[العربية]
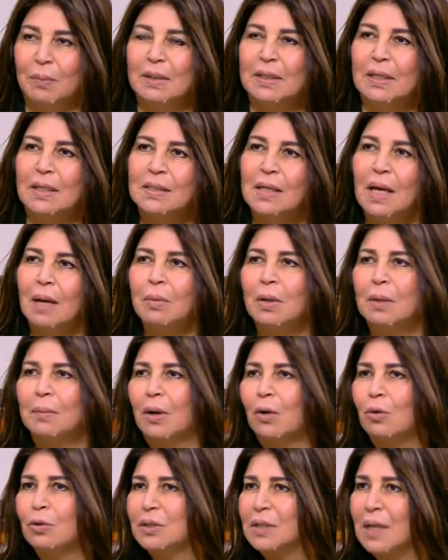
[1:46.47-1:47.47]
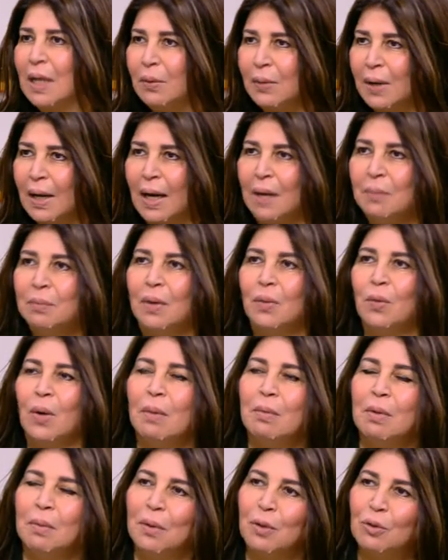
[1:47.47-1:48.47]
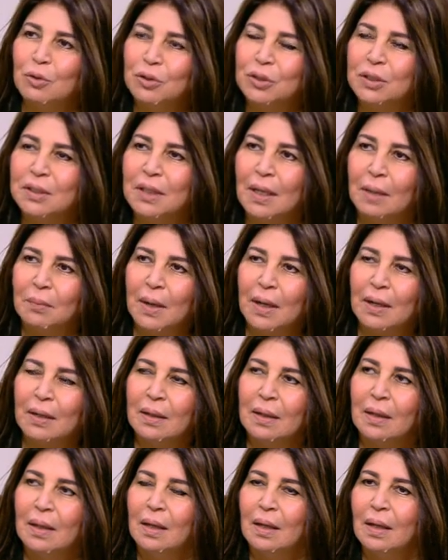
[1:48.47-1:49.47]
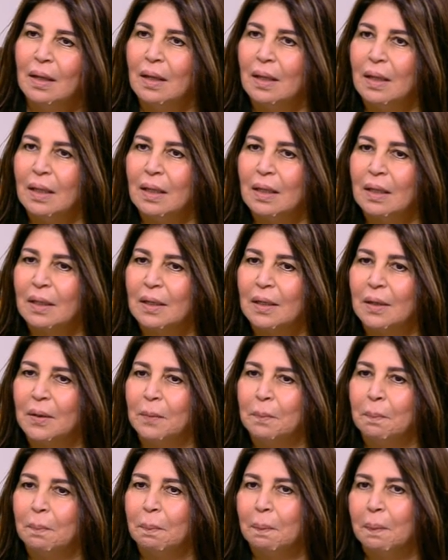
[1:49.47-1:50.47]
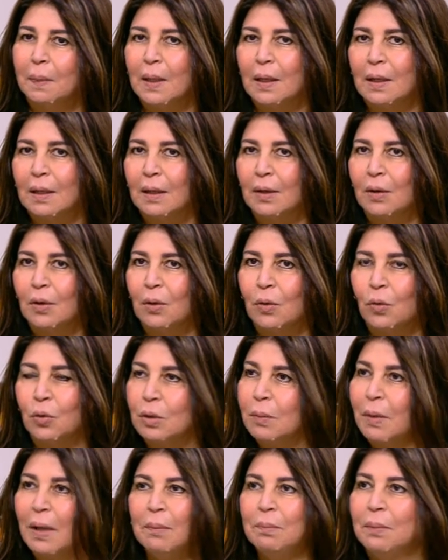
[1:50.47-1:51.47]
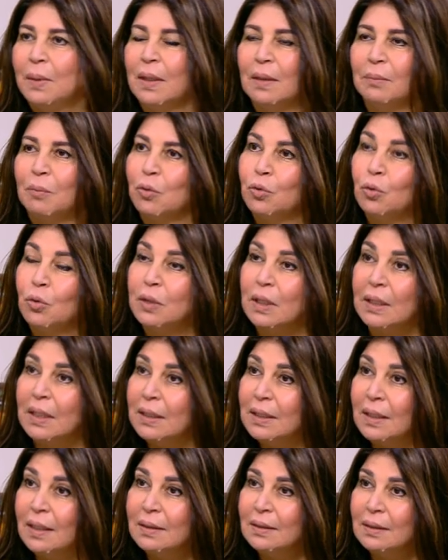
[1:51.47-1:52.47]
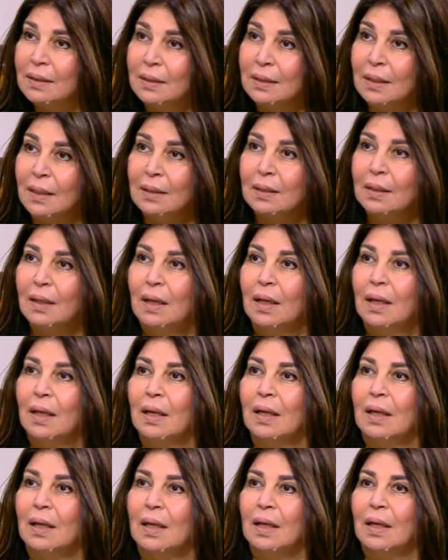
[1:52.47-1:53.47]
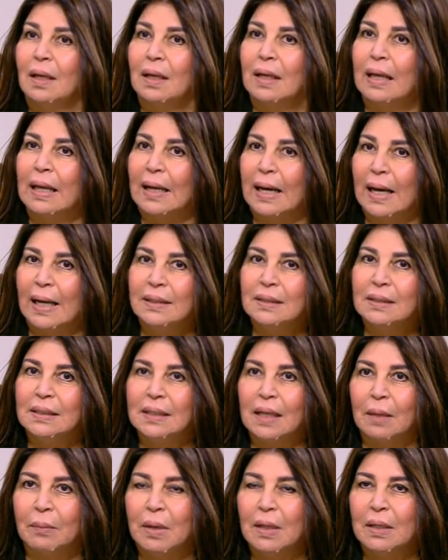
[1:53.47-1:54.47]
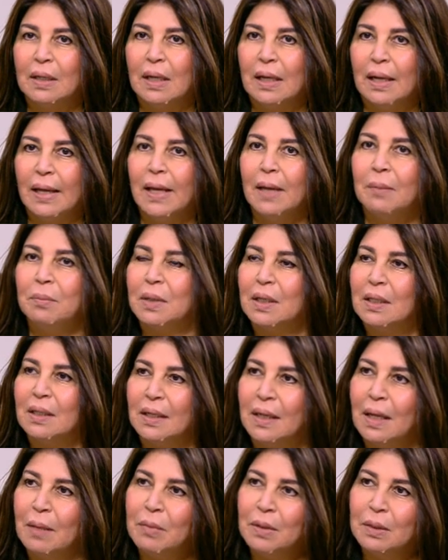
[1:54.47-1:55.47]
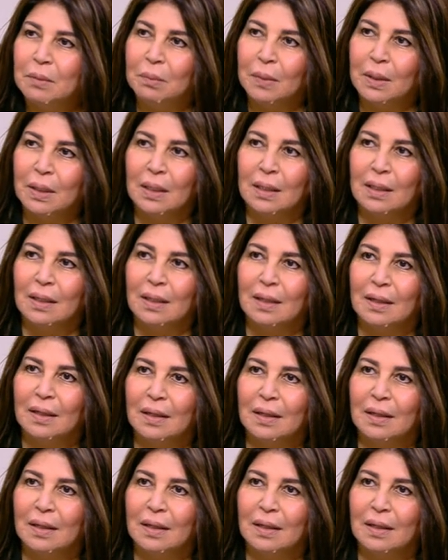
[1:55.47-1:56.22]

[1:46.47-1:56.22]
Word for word: المدرسة قبل ما اخش ثانوية عامة وقبل ما اخش الجامعة آه، كنت بحب الموضوع ده جدا جدا آه، كان عندي كمان الهام كده جامد من